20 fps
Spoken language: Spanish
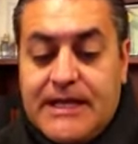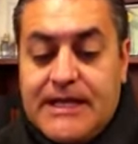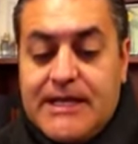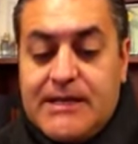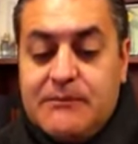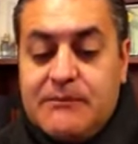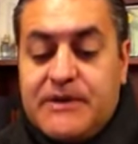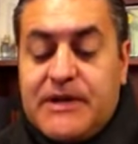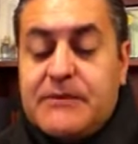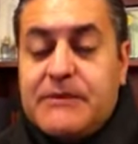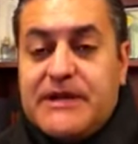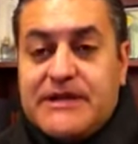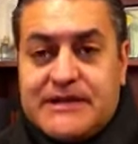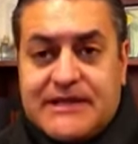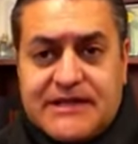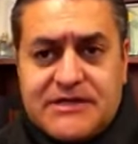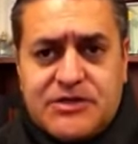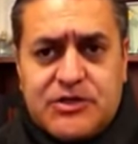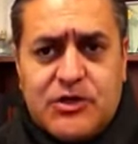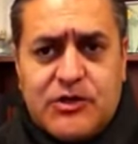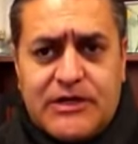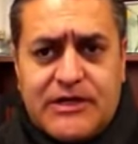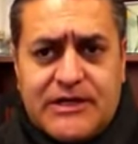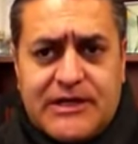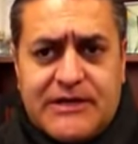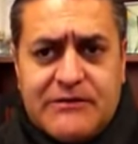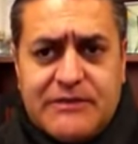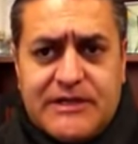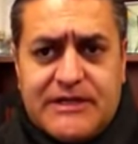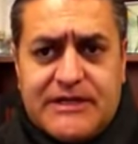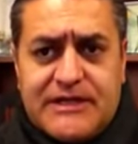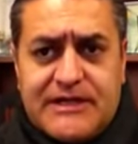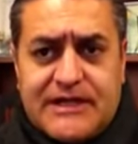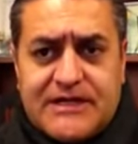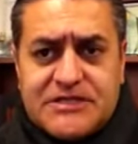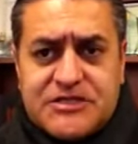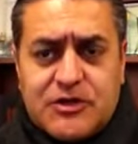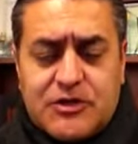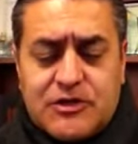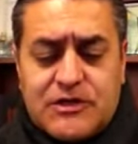implementación y
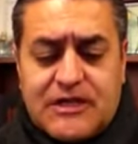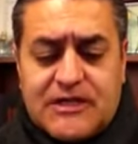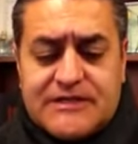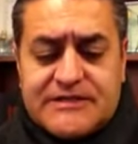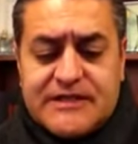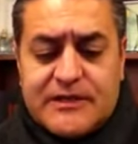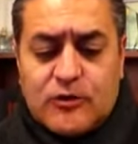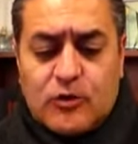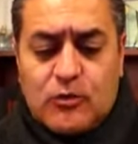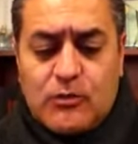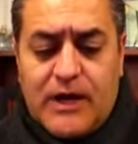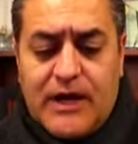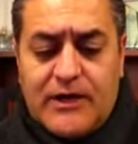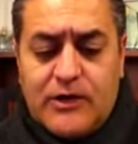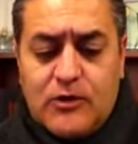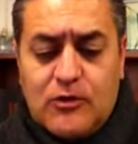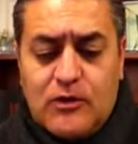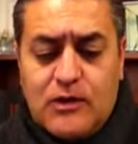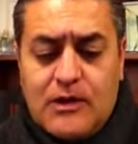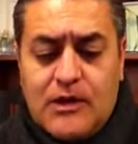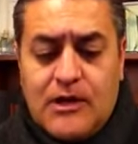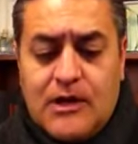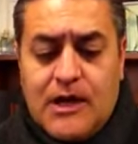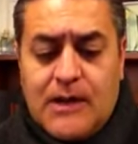reivindicación del ser humano,